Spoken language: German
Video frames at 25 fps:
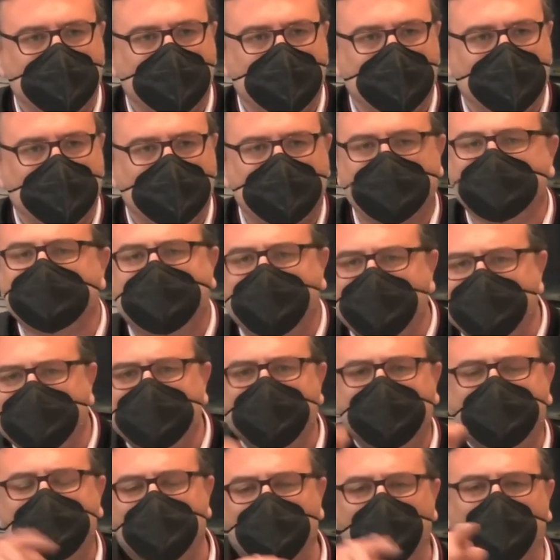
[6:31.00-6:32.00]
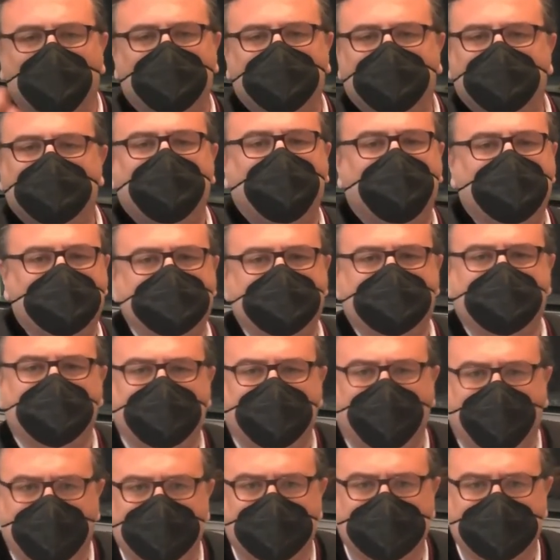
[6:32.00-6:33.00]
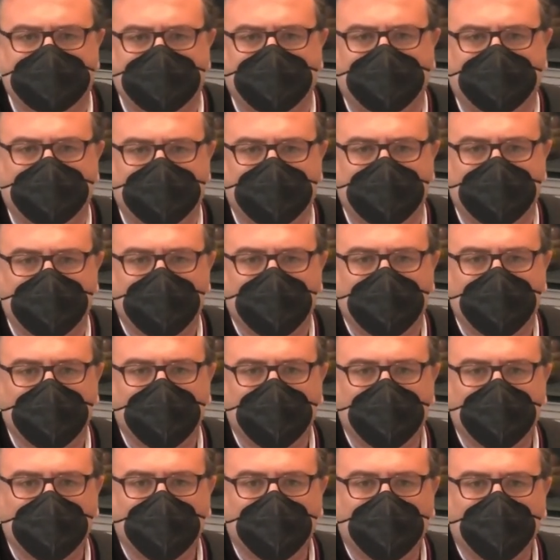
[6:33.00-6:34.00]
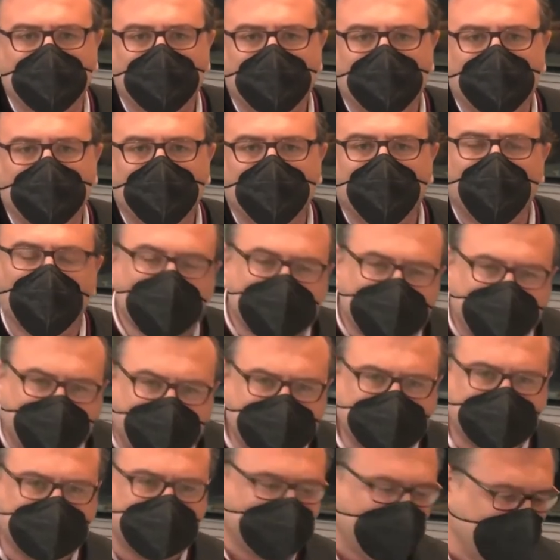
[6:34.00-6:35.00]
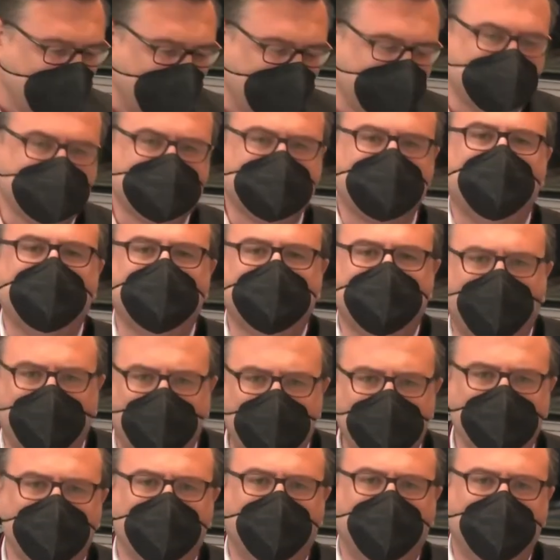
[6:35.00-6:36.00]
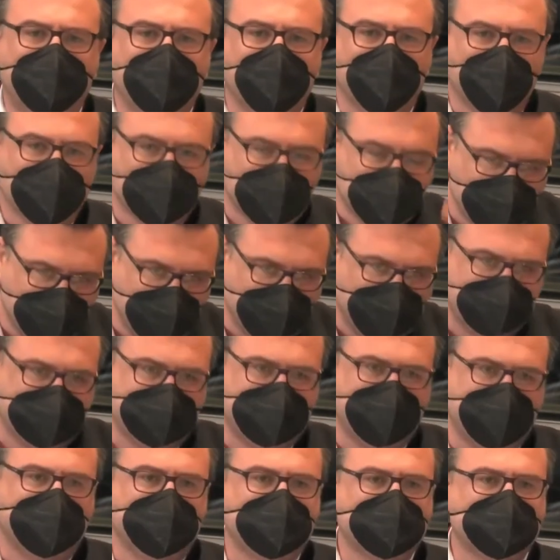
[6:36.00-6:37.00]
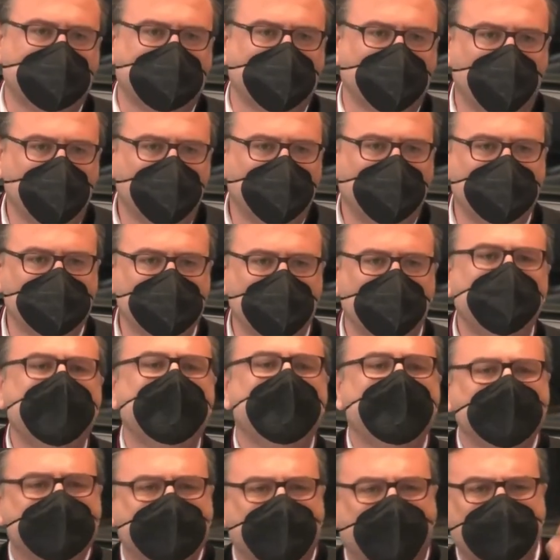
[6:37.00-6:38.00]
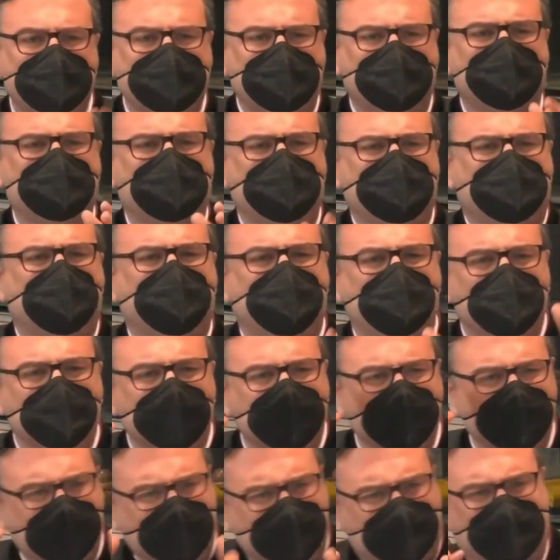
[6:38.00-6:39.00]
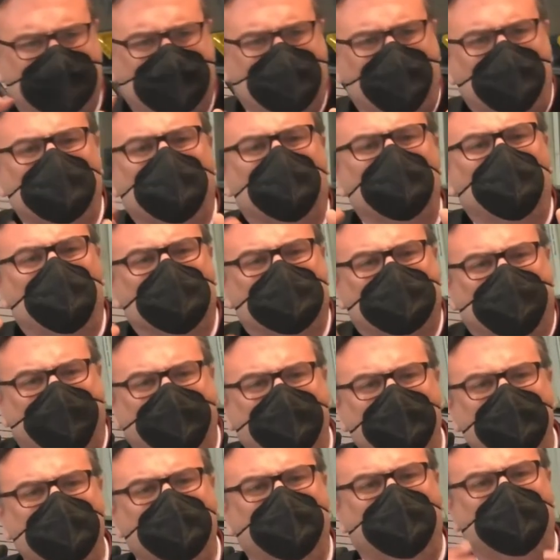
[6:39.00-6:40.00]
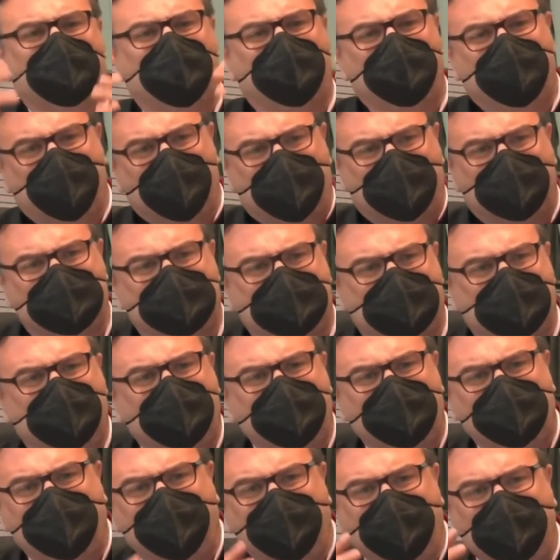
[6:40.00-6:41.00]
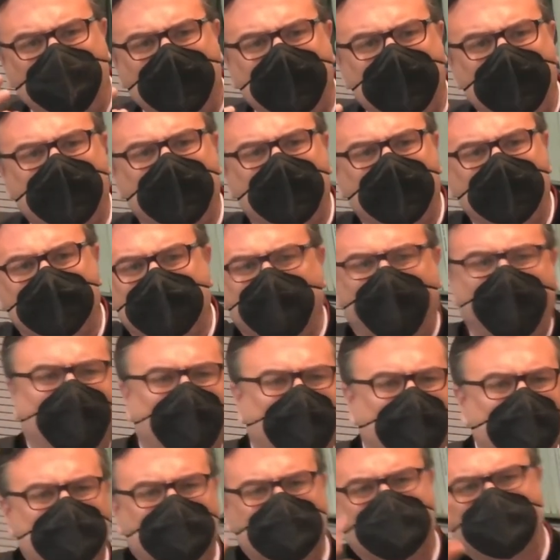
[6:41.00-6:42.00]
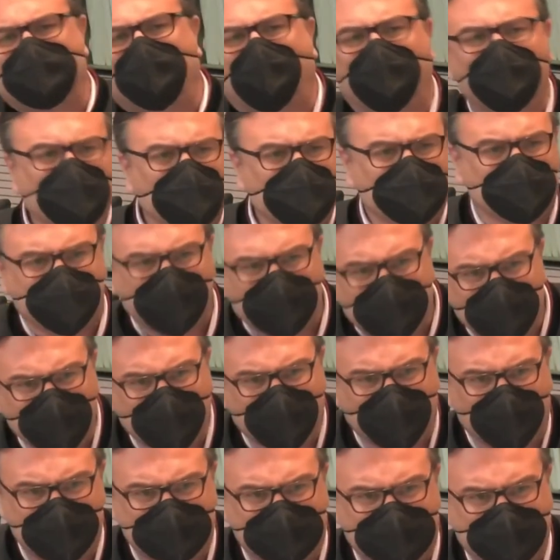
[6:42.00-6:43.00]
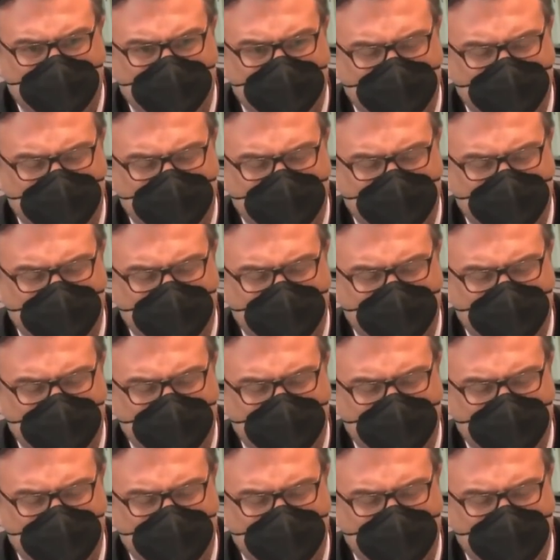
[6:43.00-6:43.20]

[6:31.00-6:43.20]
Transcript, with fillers: Das liegt nicht nur an den einzelnen Landesräten. Und das, Landesrat Alfreider und Finanzlandesrat Kompatscher, das ist die, soll der moderne, der progressive Teil, das neue Südtirol sein.